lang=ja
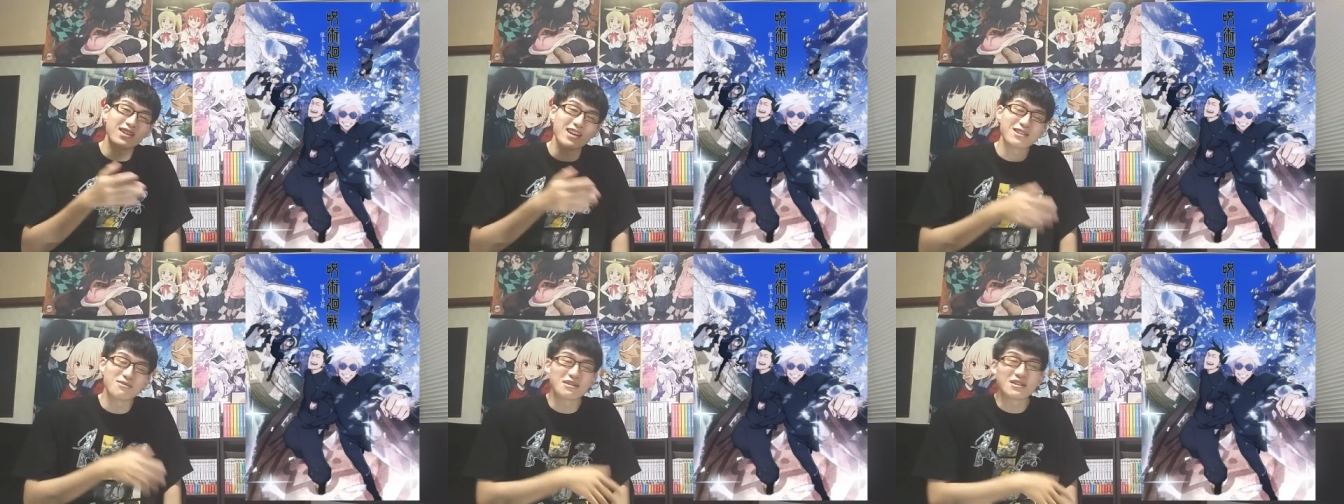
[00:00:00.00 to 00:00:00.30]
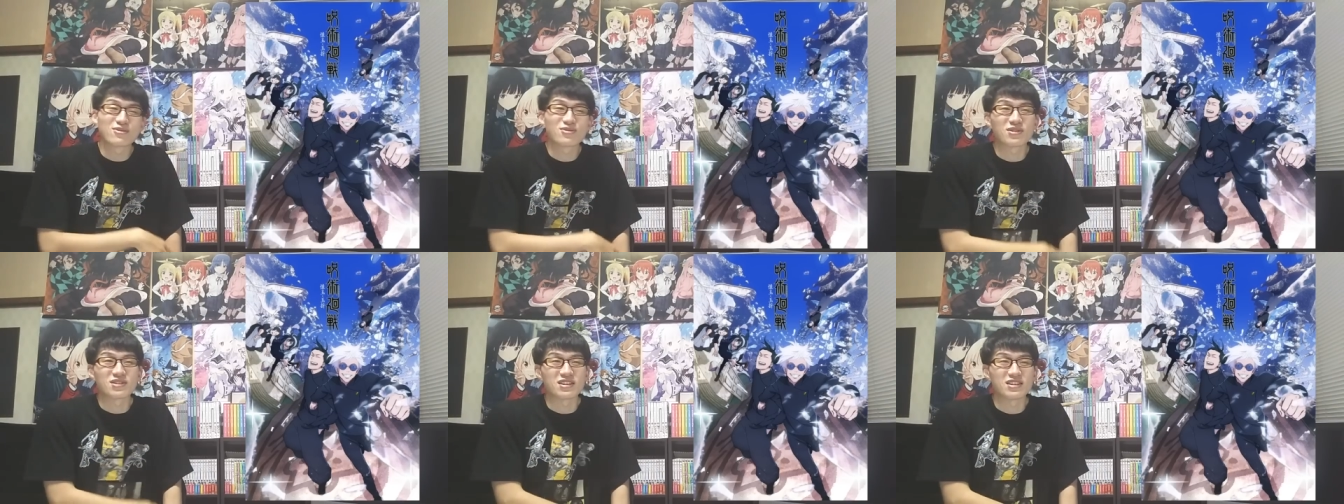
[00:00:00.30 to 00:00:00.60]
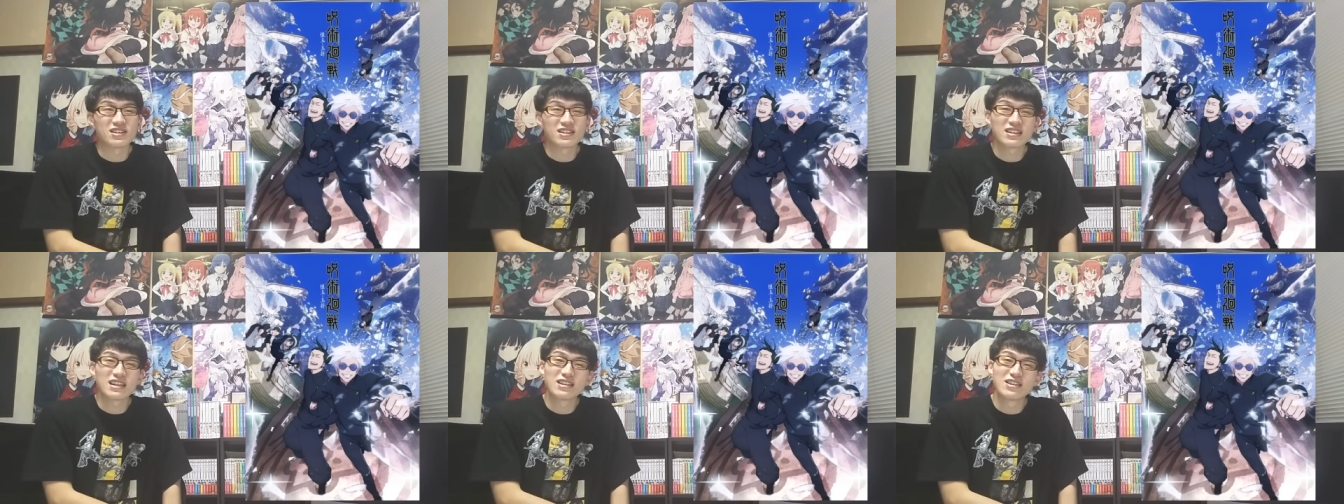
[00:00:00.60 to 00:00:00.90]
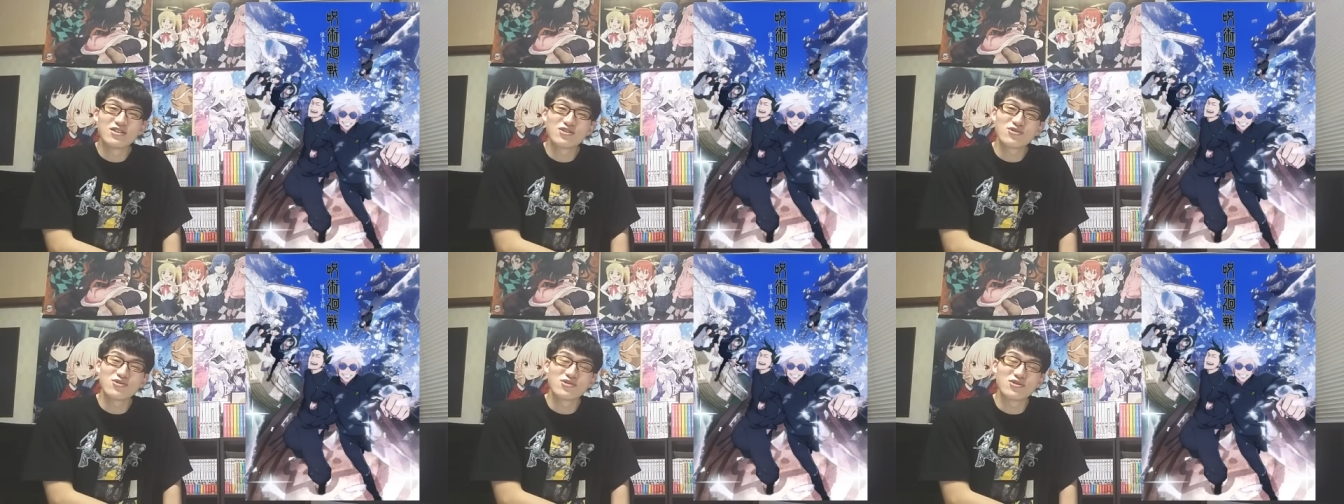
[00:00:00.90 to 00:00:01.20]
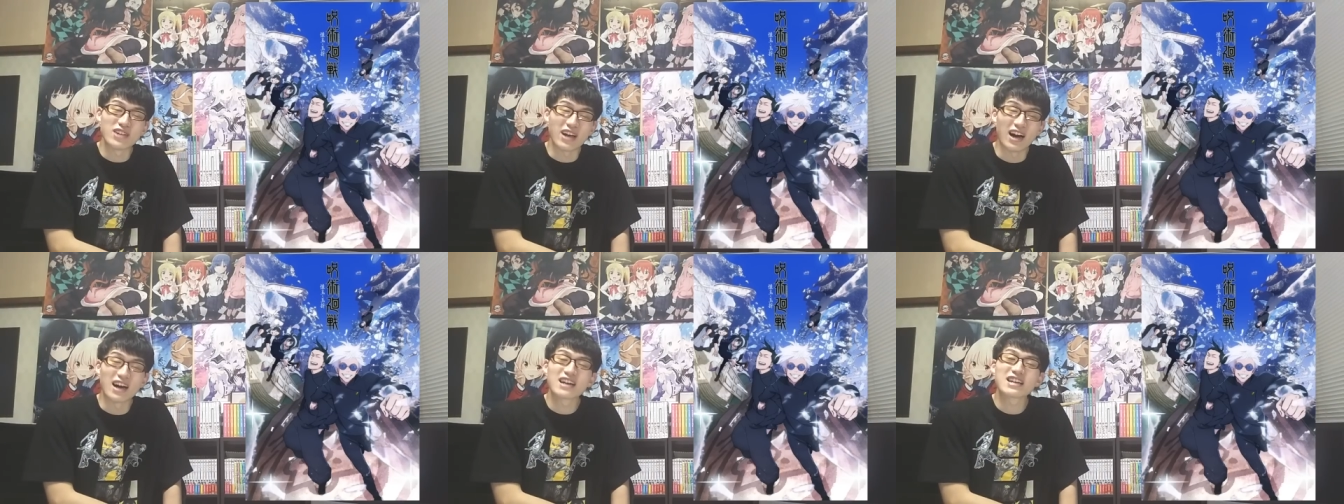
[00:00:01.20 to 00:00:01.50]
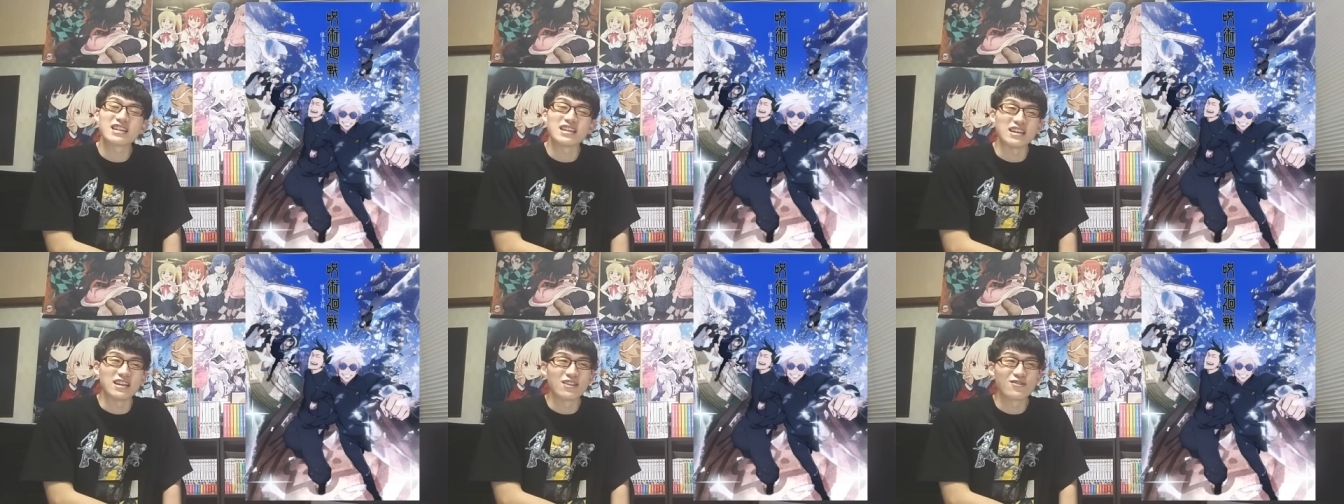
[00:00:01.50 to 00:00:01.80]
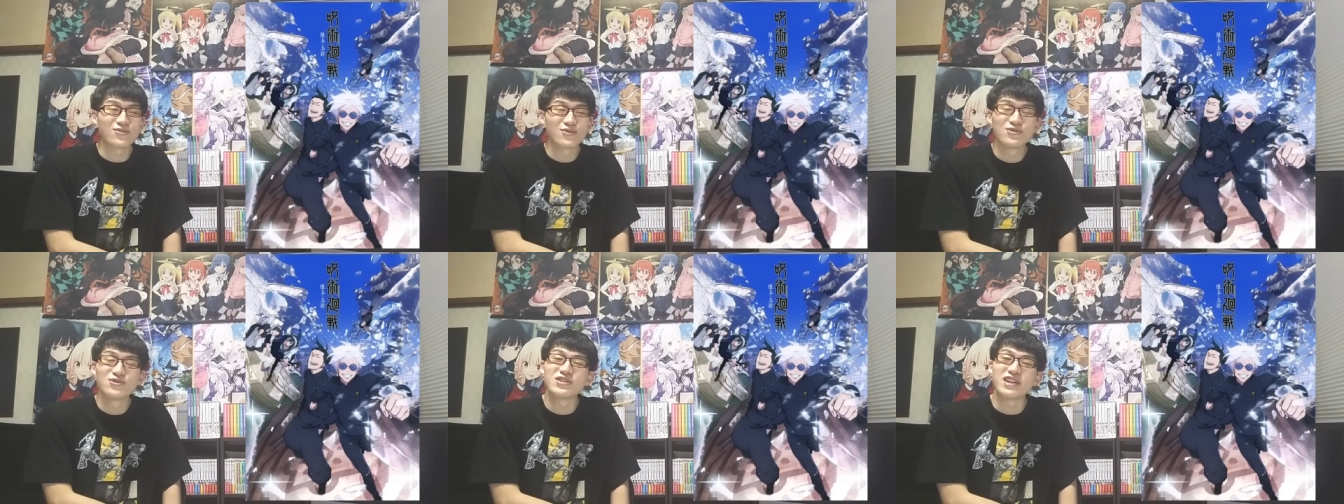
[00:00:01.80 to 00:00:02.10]
始めた時で2020年秋、
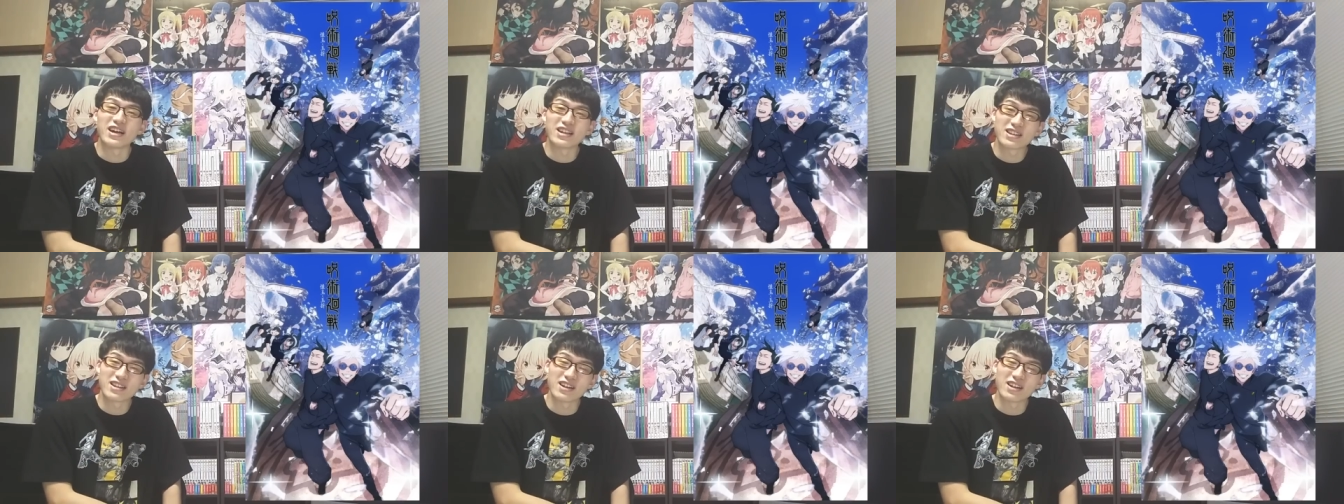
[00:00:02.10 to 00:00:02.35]
冬でやって